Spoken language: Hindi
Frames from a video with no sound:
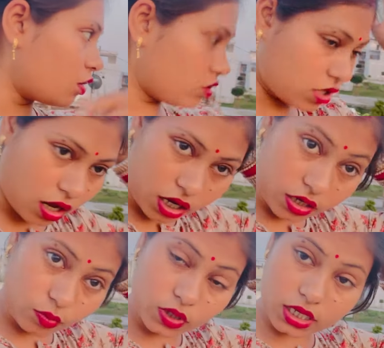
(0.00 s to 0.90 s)
को
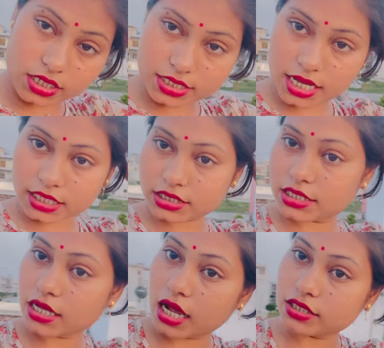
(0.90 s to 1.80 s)
दिखाऊंगी जैसे आज
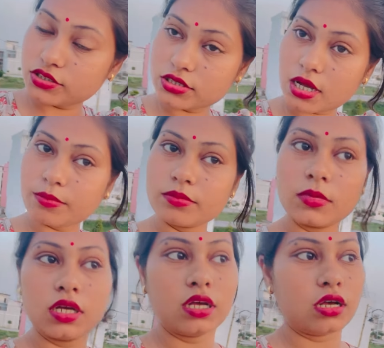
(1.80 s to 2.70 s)
की आज हम
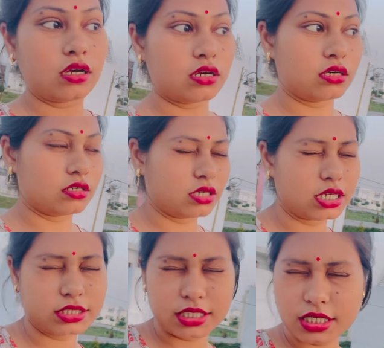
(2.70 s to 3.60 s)

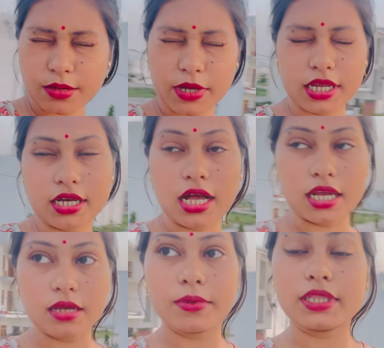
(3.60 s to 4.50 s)
आज के दिन हमारे यहाँ
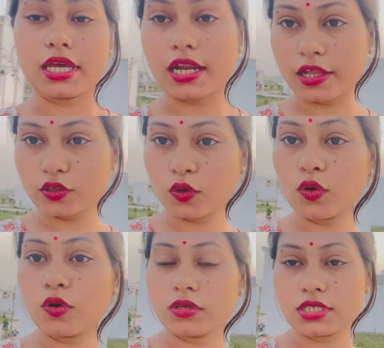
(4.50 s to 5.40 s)
खाना बनता है रात को
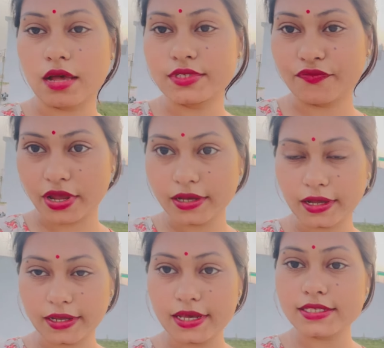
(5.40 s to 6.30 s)
साफ़ सफाई
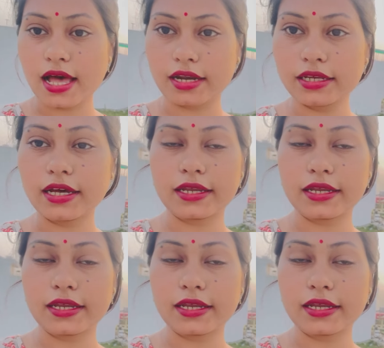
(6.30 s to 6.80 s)
करके सारी घर